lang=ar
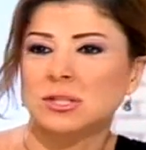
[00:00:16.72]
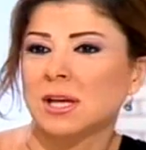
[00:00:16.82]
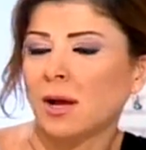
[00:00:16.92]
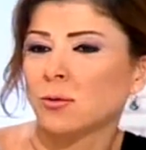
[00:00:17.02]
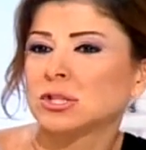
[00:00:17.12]

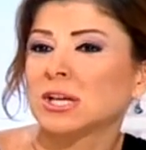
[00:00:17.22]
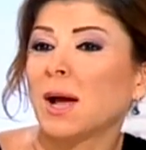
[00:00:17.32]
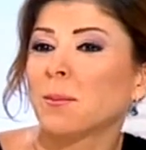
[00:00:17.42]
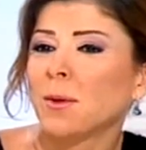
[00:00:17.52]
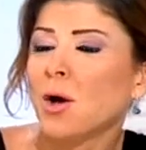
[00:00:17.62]
والشعب
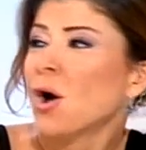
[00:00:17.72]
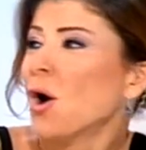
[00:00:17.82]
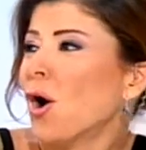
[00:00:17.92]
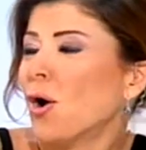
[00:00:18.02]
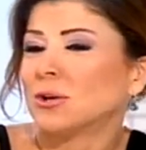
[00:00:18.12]
والشعب
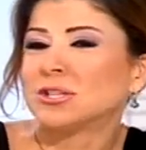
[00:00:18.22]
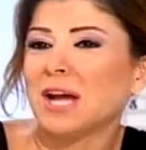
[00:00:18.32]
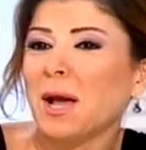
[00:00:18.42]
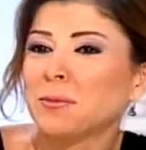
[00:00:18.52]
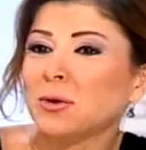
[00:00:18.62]

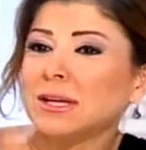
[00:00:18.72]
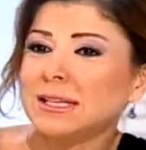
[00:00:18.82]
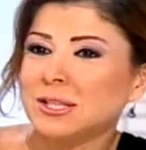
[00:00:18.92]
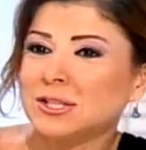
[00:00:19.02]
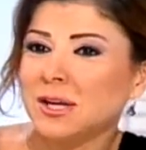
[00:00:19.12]
والشعب
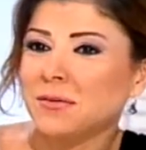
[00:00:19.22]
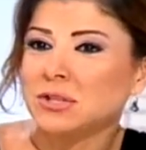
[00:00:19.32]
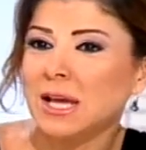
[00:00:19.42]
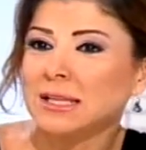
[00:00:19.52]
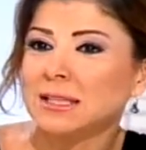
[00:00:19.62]
يريد الشيف
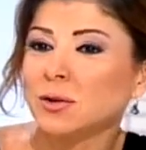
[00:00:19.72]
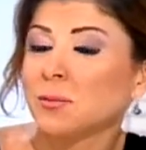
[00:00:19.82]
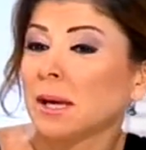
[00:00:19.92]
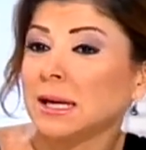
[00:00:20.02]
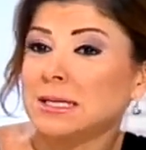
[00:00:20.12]
شادي
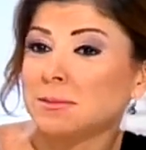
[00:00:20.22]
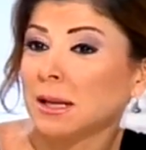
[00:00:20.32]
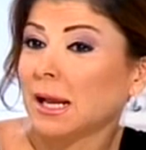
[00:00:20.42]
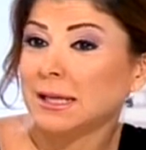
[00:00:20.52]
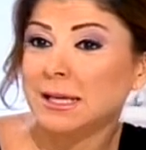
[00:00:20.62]
وامبارح
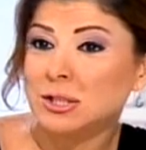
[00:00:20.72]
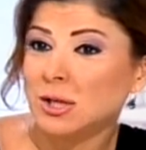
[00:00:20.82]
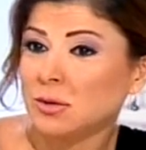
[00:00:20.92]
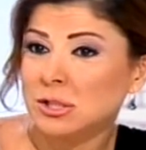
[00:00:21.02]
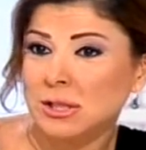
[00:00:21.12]
اسم الله عليه
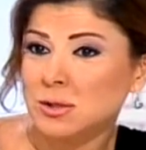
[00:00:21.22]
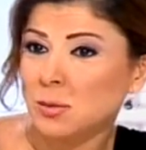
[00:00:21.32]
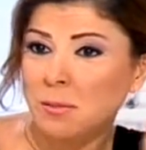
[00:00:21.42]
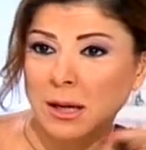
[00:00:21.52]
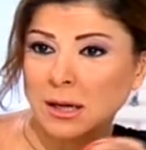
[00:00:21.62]
اجى ورجع
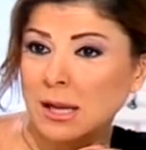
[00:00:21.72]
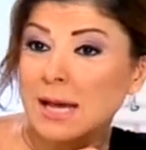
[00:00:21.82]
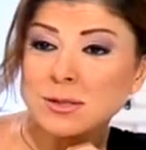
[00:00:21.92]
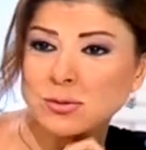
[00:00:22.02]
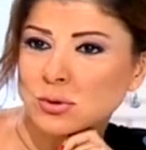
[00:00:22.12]
زنبرك
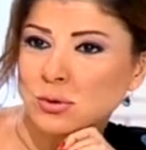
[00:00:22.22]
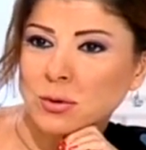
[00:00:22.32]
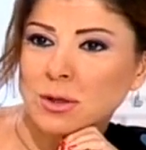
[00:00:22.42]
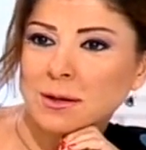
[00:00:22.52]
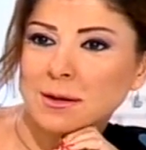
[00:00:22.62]
ازمه ماشي
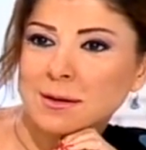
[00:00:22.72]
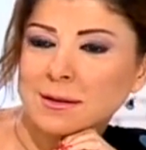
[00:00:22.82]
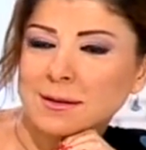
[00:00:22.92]
طلع